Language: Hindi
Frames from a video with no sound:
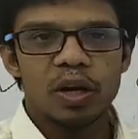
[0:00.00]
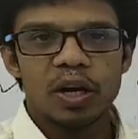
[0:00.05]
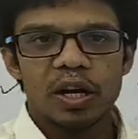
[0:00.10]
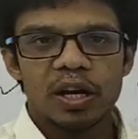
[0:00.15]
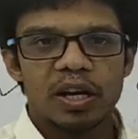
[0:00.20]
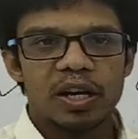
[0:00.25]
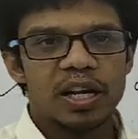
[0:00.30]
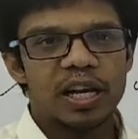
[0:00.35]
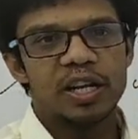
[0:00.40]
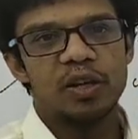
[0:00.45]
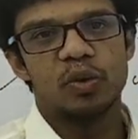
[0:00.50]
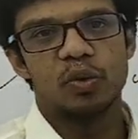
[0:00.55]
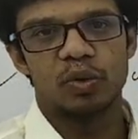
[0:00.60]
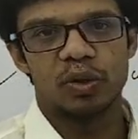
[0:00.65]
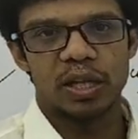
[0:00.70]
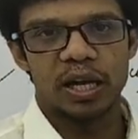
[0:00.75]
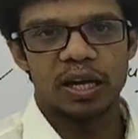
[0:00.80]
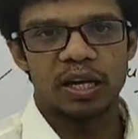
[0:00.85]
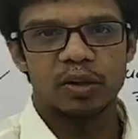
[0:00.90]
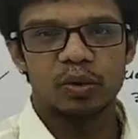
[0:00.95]
नहीं
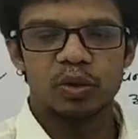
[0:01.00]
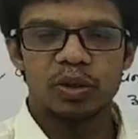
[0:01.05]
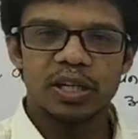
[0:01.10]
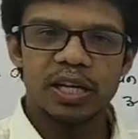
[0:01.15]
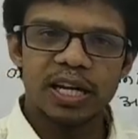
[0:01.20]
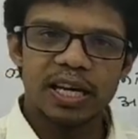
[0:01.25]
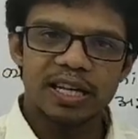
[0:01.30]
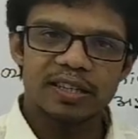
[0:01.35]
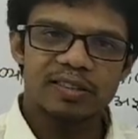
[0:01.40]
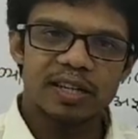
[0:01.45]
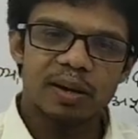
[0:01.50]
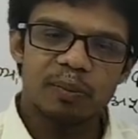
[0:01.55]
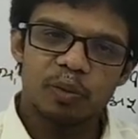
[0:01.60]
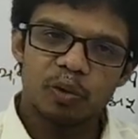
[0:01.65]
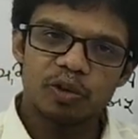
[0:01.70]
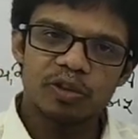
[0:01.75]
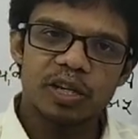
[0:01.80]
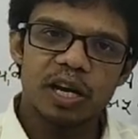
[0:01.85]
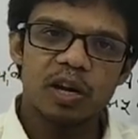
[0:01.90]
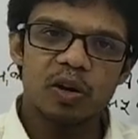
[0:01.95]
रुकता है तो ये ऐसा
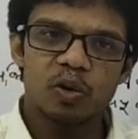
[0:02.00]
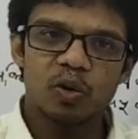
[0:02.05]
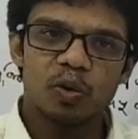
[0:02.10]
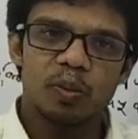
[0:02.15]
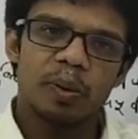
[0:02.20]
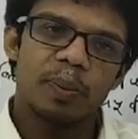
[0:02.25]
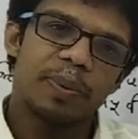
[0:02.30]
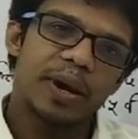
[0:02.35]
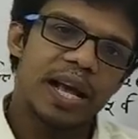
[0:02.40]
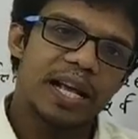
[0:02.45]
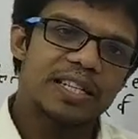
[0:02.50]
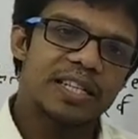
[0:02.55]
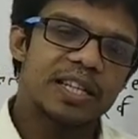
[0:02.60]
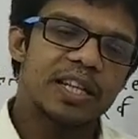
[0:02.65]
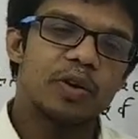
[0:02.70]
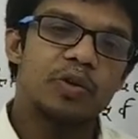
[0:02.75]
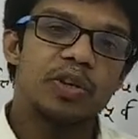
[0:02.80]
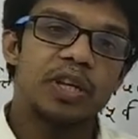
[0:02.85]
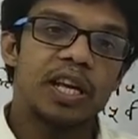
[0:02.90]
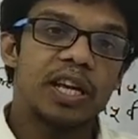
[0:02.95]
बहुत सारे लोगों में पाया जाता
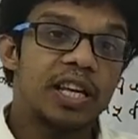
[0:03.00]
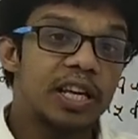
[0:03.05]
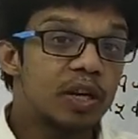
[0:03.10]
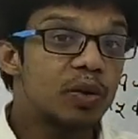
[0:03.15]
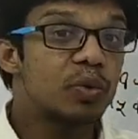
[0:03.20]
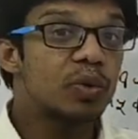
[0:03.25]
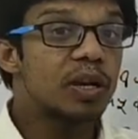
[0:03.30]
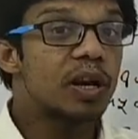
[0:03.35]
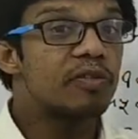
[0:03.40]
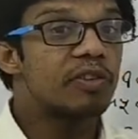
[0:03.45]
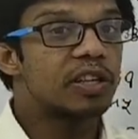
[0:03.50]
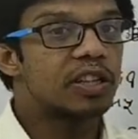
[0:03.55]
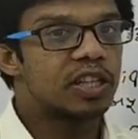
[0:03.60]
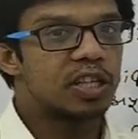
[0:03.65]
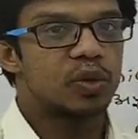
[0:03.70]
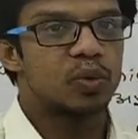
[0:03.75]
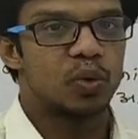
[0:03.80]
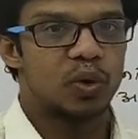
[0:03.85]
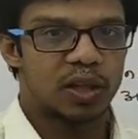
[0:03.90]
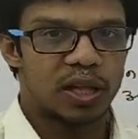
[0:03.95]
है और ये ही उनका
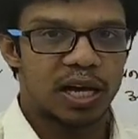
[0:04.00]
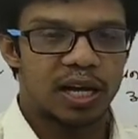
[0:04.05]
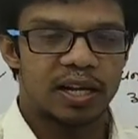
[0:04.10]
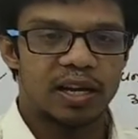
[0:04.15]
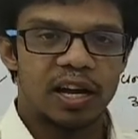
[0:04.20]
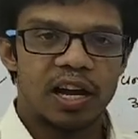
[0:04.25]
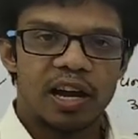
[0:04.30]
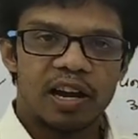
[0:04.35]
व्यक्तित्व होता है